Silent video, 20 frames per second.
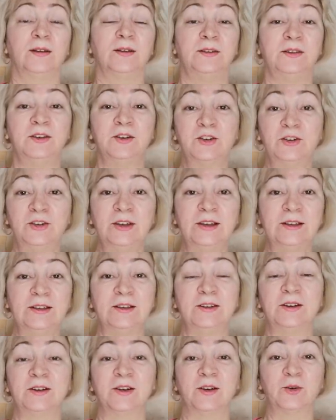не
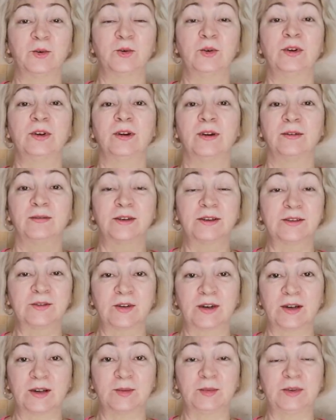ждите никакой э,
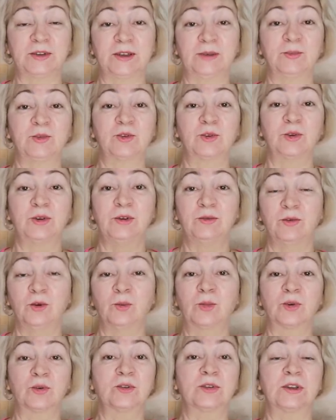возврат, потому что его
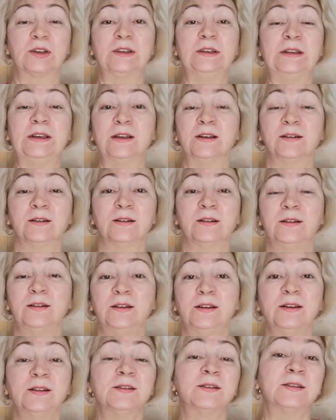просто не, э,
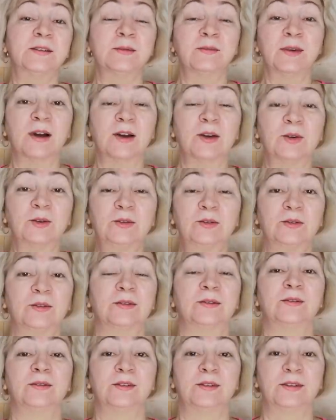не взимают
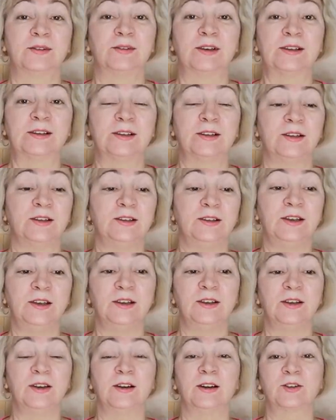э, с вас эти деньги.